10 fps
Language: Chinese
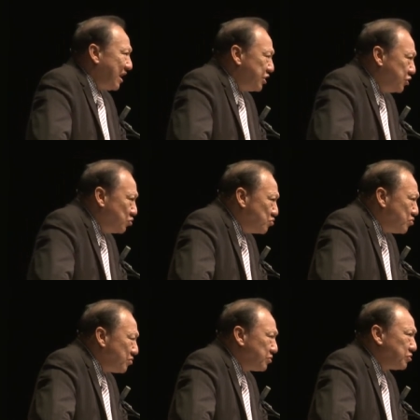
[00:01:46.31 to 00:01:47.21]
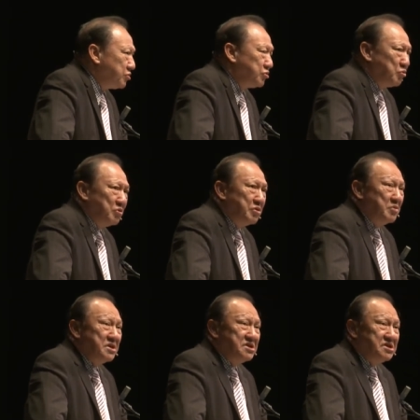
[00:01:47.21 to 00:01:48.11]
亚流就
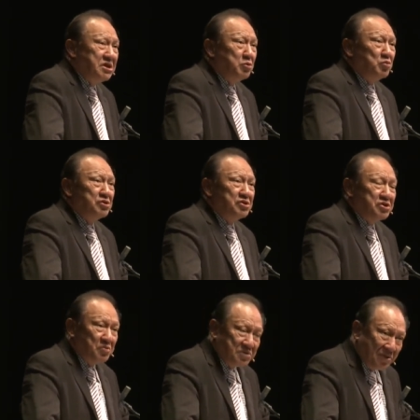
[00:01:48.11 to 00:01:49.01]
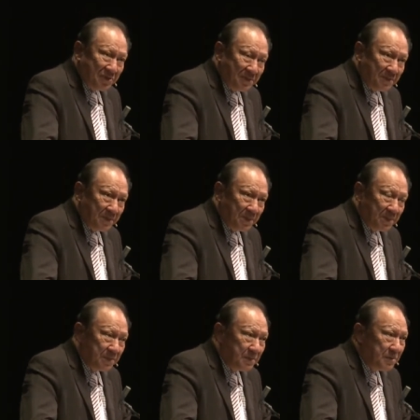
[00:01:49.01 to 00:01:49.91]
认为基督是受造的，
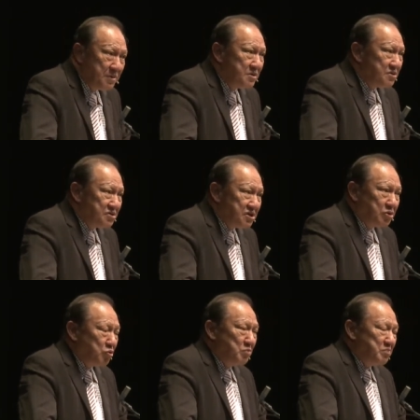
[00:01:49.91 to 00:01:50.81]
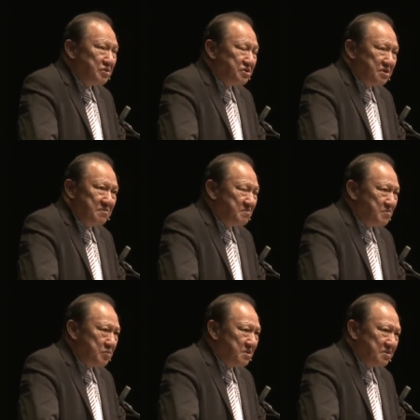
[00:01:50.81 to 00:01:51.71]
基督不是。
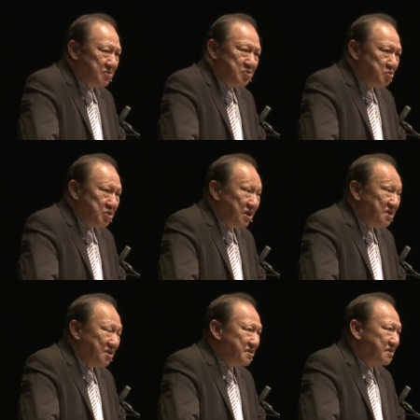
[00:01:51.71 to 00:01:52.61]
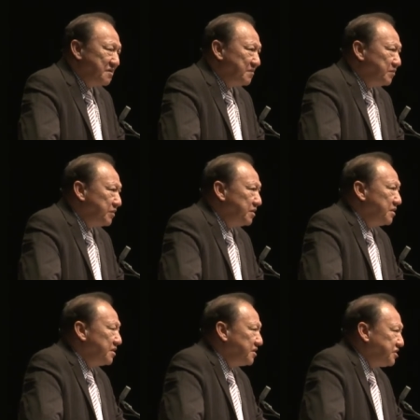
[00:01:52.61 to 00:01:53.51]
全能的神，
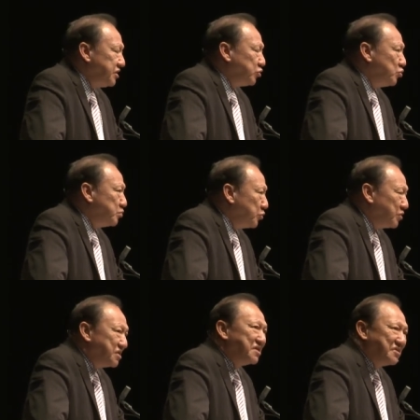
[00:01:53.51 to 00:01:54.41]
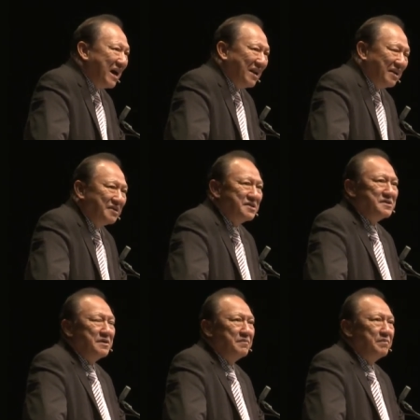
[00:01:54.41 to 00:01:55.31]
基督不过是大能的
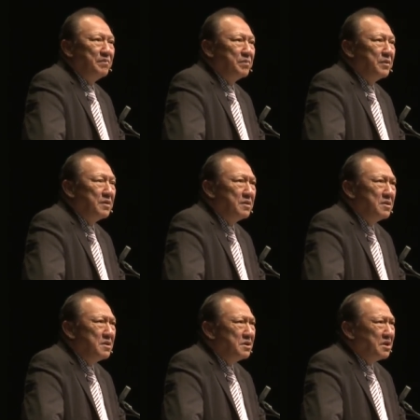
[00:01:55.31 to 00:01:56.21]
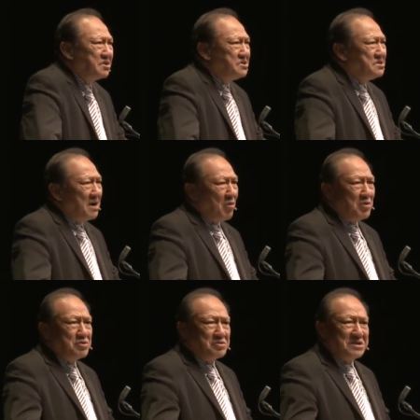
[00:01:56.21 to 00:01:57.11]
神。那
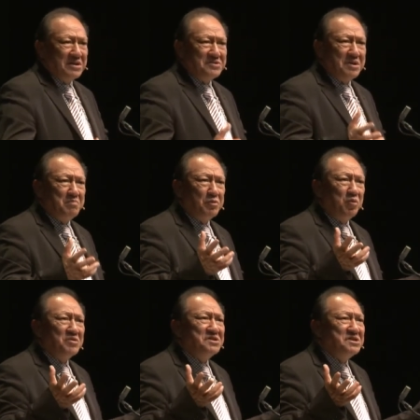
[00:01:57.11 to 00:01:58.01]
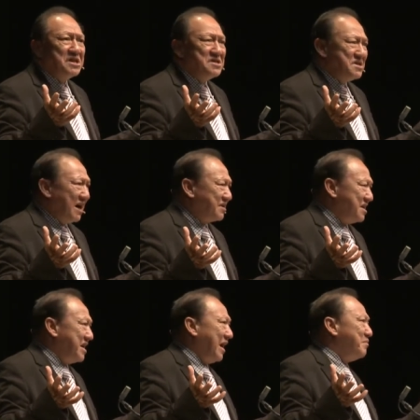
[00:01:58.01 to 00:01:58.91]
教会就产生了不同信仰
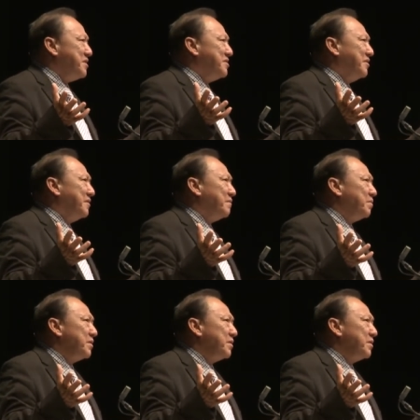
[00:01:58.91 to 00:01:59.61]
的两批人。